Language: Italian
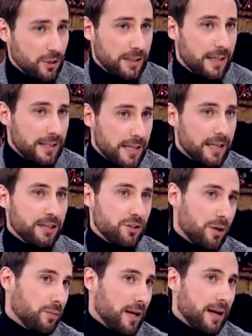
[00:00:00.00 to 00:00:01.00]
C'è da dire che
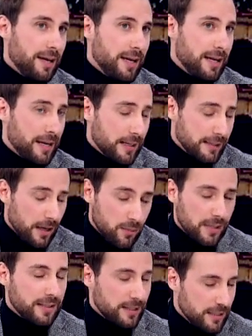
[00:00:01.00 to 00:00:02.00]
c'è in realtà
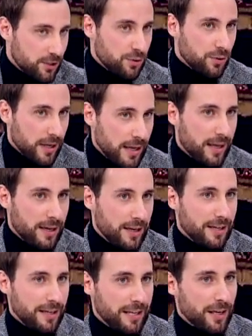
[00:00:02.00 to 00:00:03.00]
una tradizione
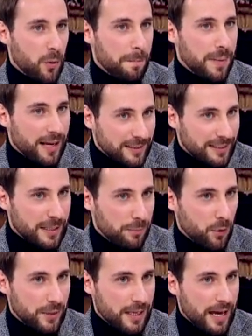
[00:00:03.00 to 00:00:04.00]
eh, che non parte da
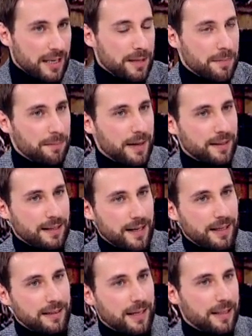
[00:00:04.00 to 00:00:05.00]
pochi anni, ma parte in
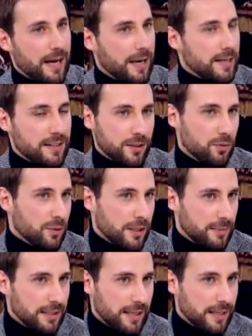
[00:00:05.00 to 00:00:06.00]
realtà dalla seconda
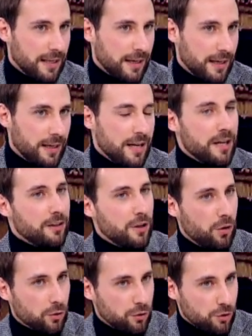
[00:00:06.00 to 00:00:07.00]
metà del,
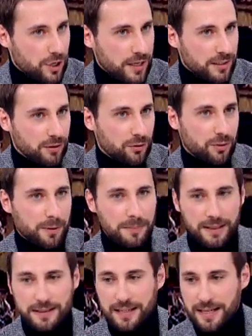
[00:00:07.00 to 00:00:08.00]
dell'Ottocento, a
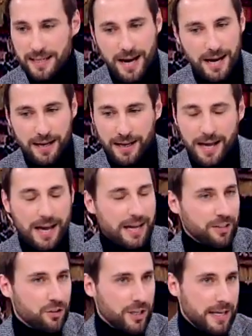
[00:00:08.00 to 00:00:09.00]
partire da
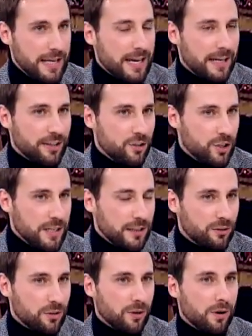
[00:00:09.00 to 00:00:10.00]
Algeria,
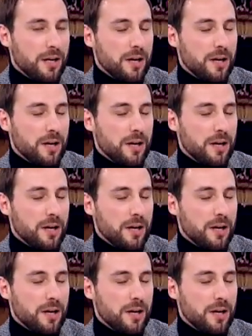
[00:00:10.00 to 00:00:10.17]
Egitto,